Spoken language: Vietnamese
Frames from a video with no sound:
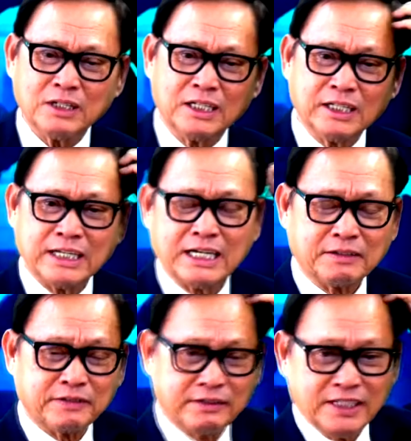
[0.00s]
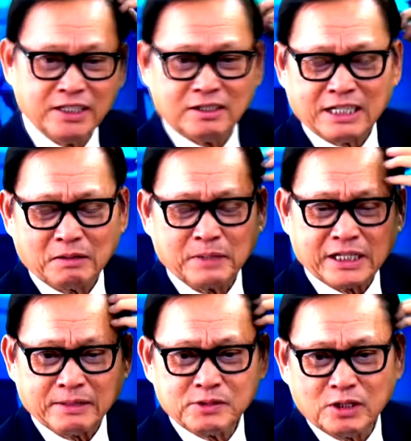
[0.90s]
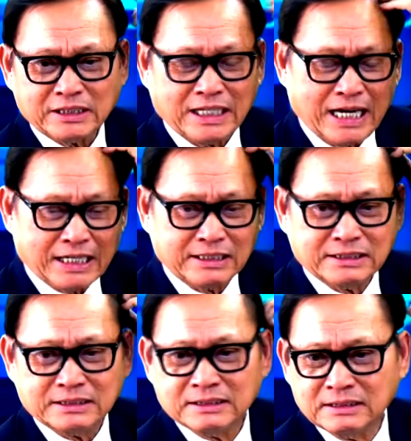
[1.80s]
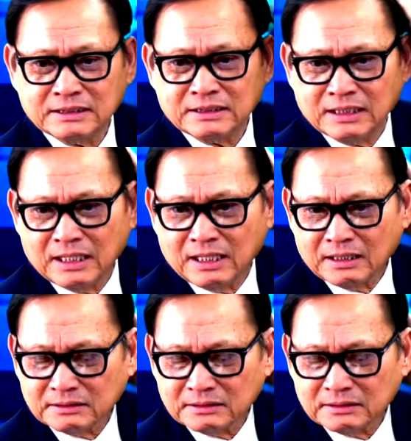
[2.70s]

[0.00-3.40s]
hơi hay là vì lý do nào bị kiểm soát chẳng hạn như uh,